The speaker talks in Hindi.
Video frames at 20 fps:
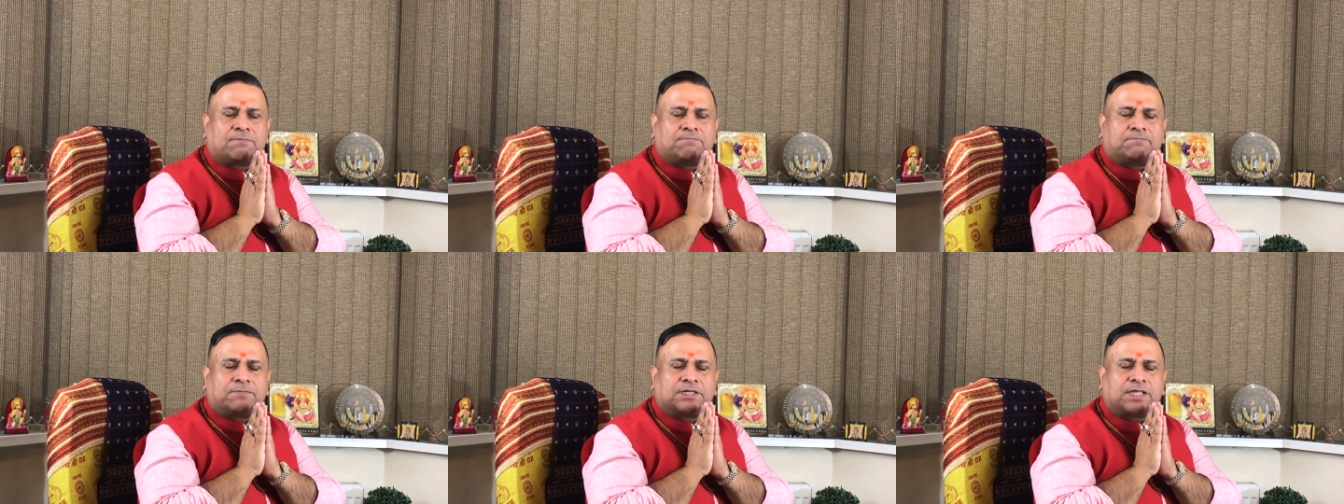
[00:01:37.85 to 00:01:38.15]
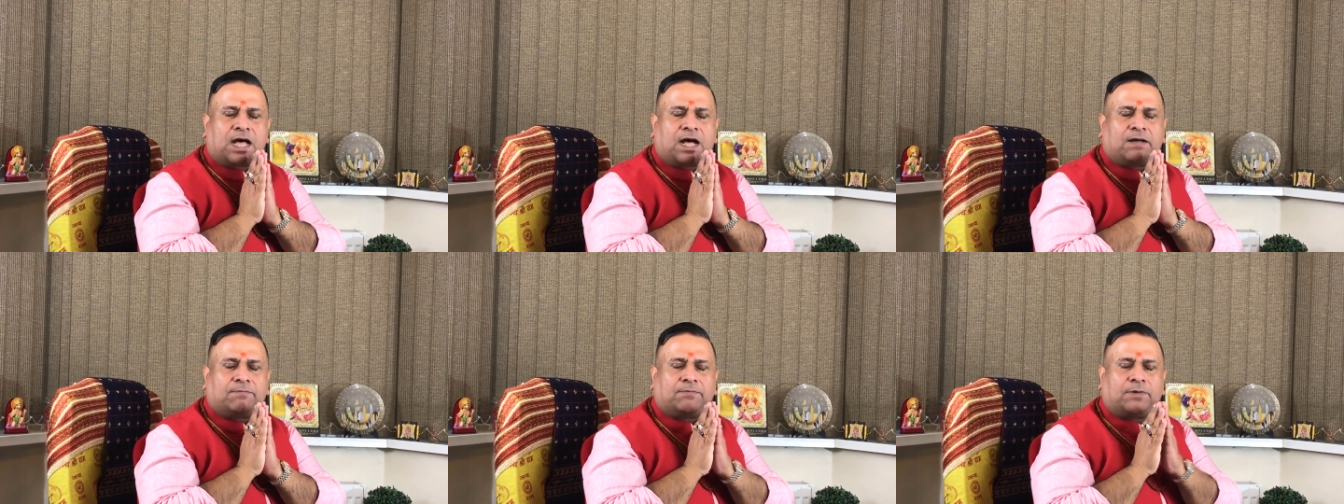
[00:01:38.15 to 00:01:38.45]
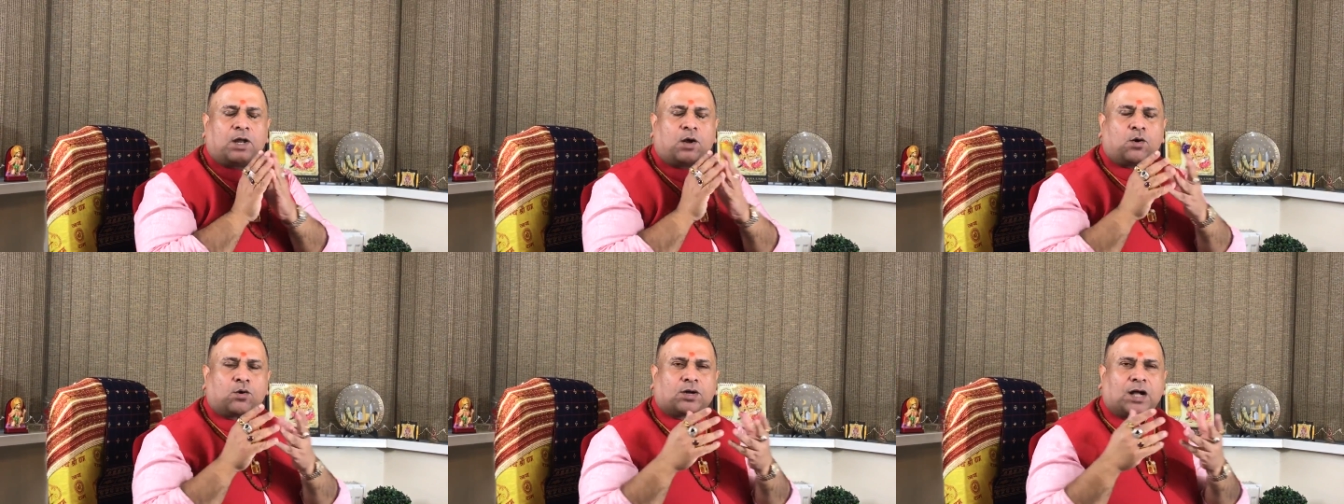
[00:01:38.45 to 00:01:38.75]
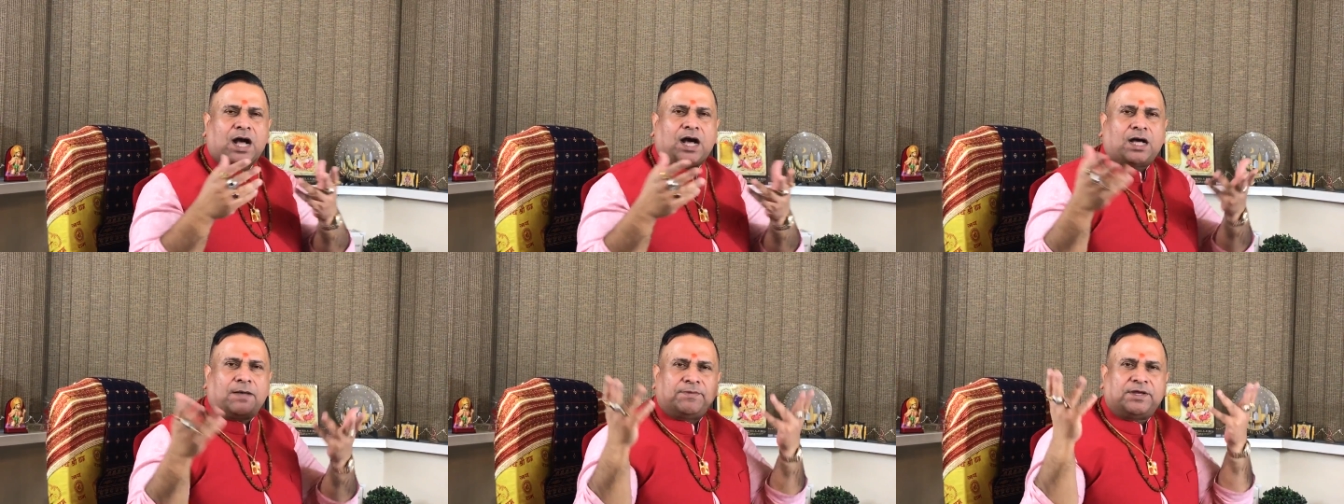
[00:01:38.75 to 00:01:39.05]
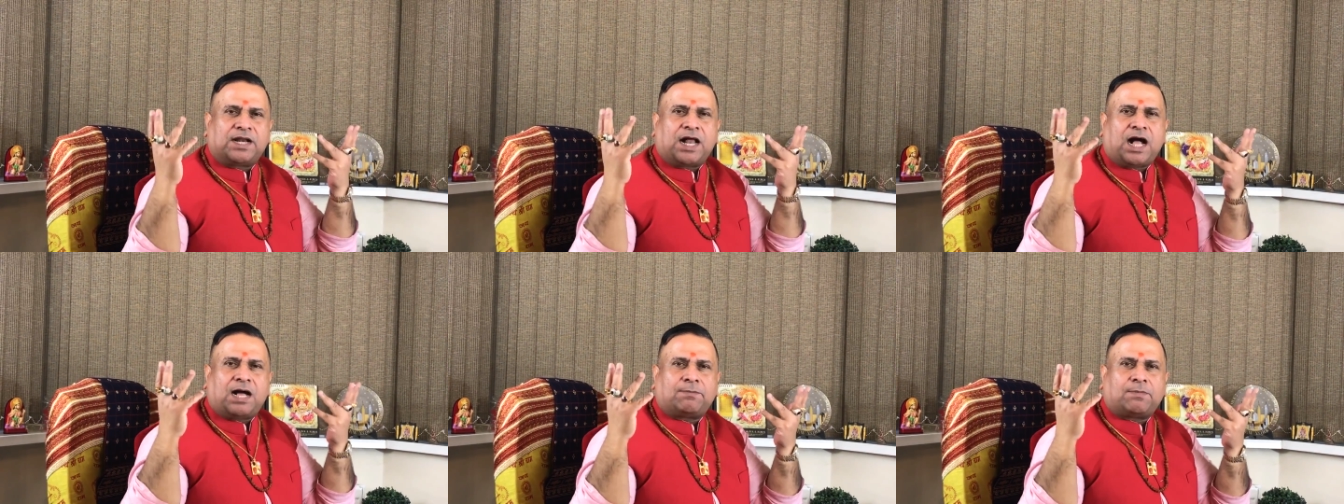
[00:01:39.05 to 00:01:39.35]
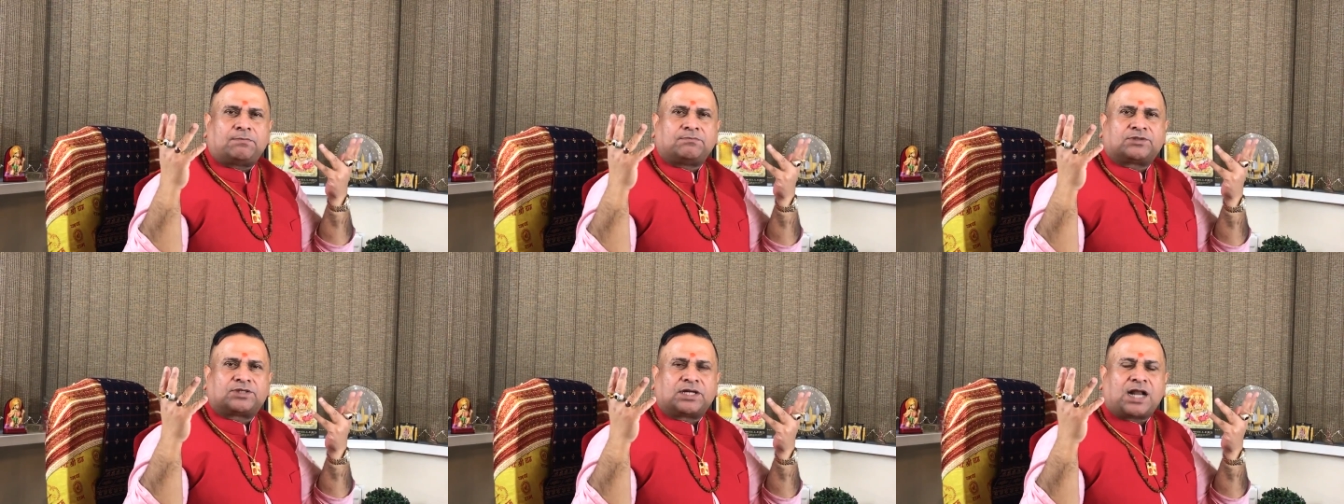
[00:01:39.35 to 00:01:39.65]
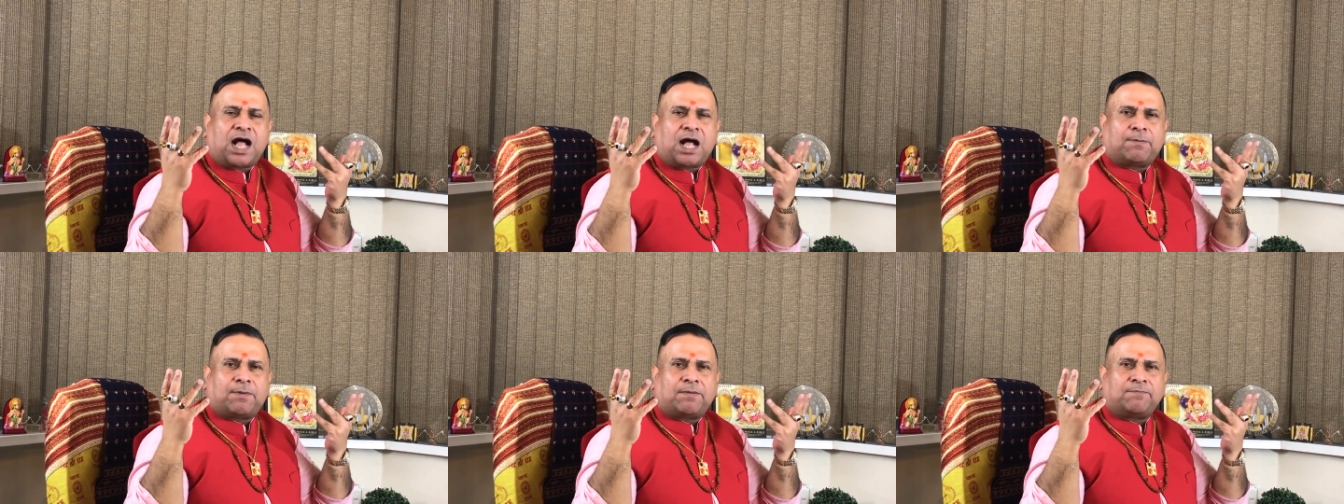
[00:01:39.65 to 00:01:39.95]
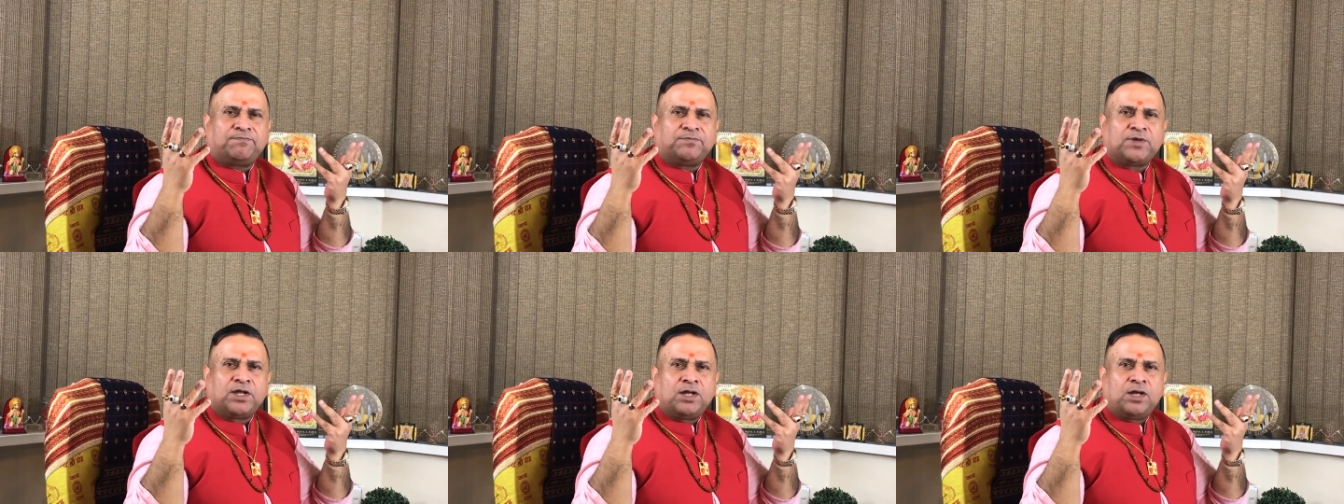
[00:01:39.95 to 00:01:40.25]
संपदा लोकाभिराम श्रीरामम